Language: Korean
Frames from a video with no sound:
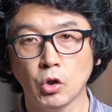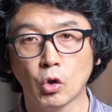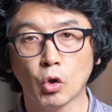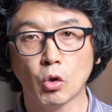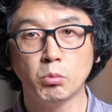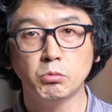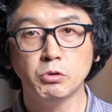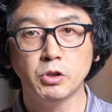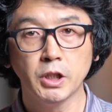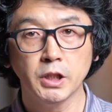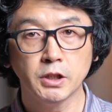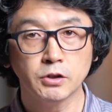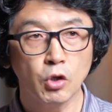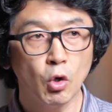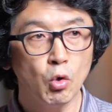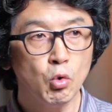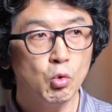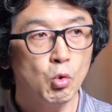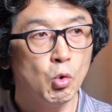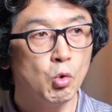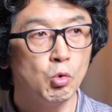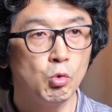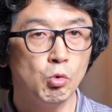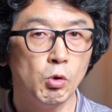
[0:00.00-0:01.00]
여러분들의
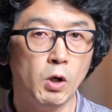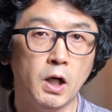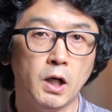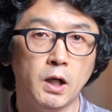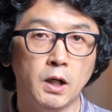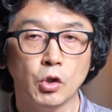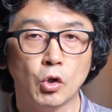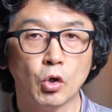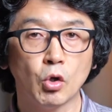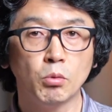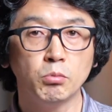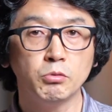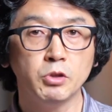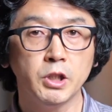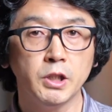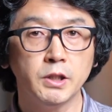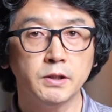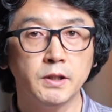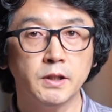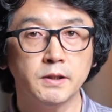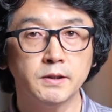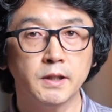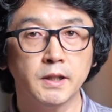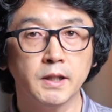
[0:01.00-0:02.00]
성공과 여러분들의
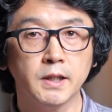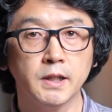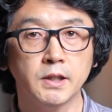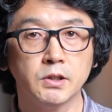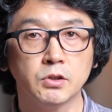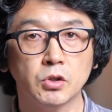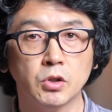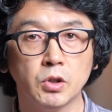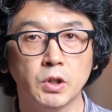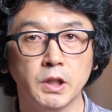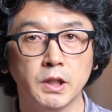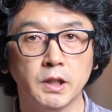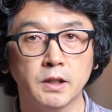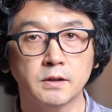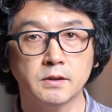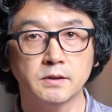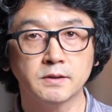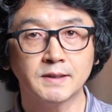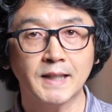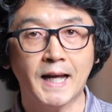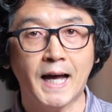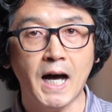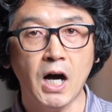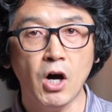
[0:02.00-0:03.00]
세상에서의 그
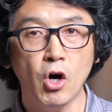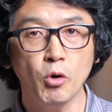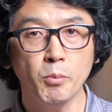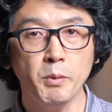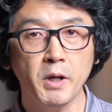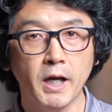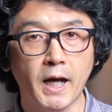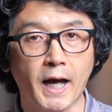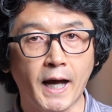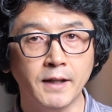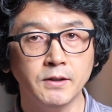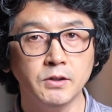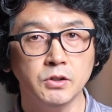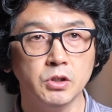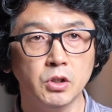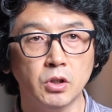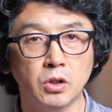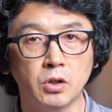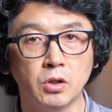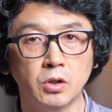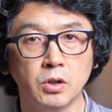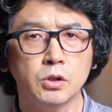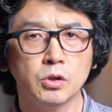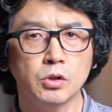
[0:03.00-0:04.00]
사업의
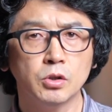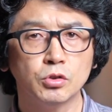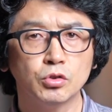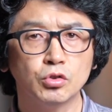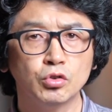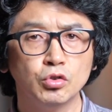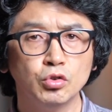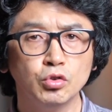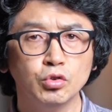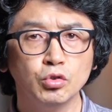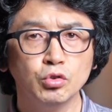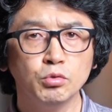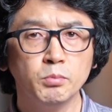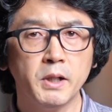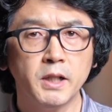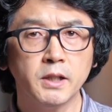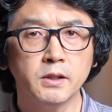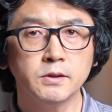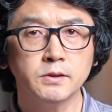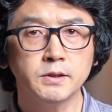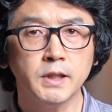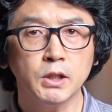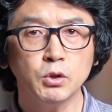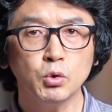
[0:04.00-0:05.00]
안녕 그런
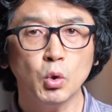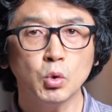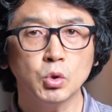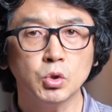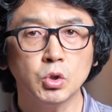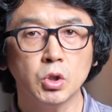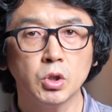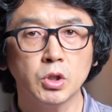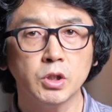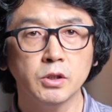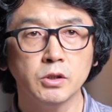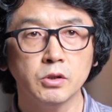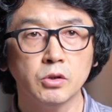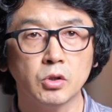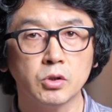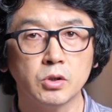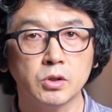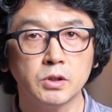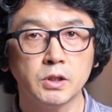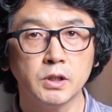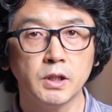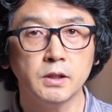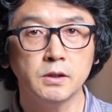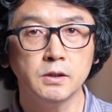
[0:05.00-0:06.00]
수많은 세속적인
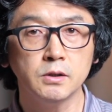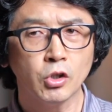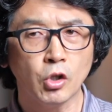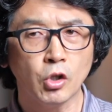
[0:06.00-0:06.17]
것들을